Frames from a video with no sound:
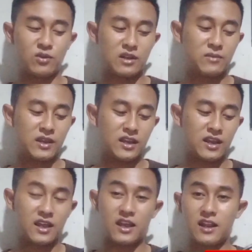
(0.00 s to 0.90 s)
buat
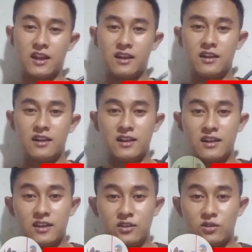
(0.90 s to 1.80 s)
bengkel
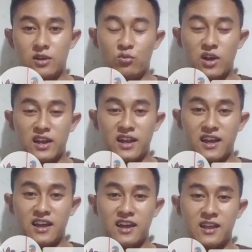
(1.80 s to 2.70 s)
Yuda
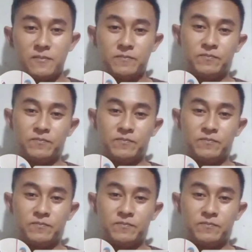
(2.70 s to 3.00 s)
Buana,